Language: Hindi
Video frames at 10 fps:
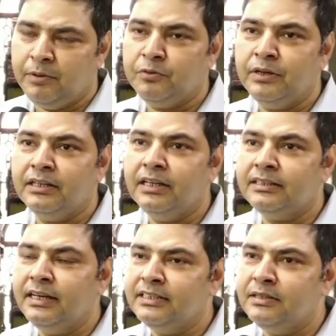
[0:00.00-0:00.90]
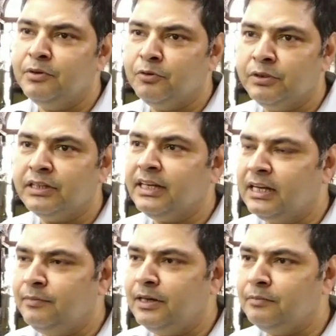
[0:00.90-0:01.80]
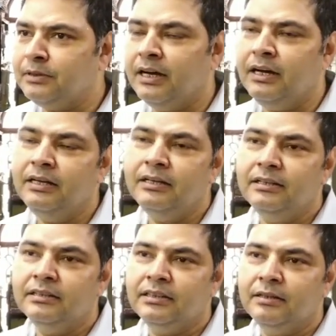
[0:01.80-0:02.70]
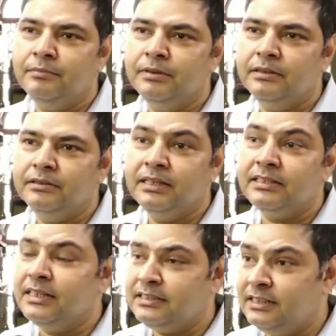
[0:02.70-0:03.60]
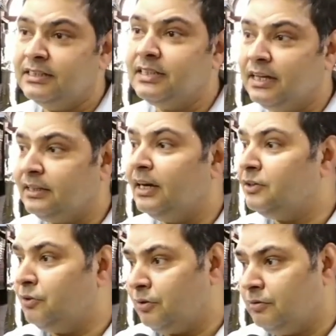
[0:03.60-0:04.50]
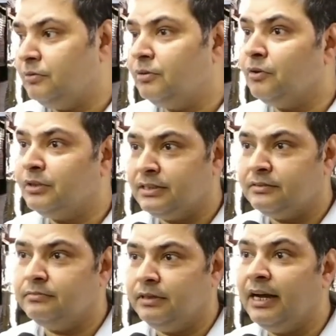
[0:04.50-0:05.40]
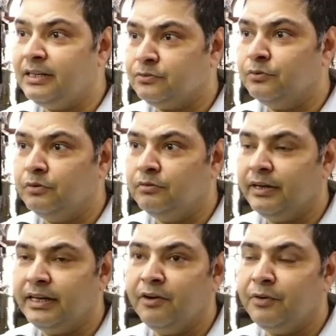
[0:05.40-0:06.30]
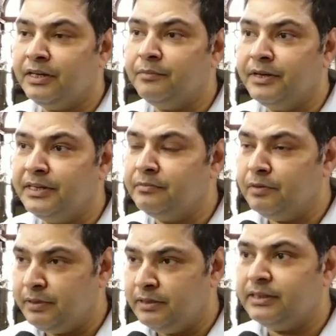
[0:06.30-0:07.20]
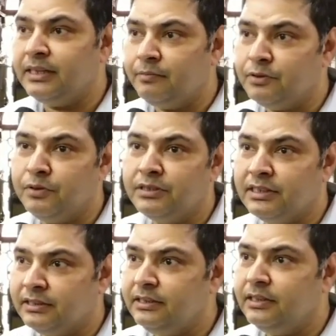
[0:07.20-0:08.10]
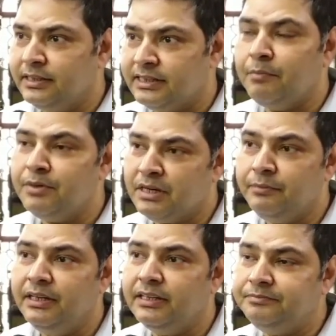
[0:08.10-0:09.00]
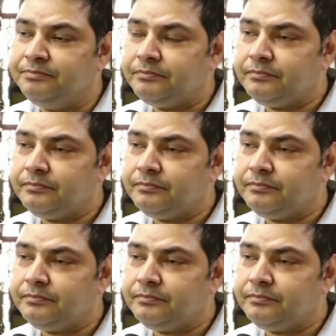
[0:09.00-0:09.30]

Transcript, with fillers: हमें तो याद आता है जब मैं ख़ुद एक तालब इम था तब दर्जा छः सात आठ और नौ दस हाई स्कूल वगैरह और इंटरमीडिएट में भी किताबें जो हैं चलती हैं निसाब में शामिल हैं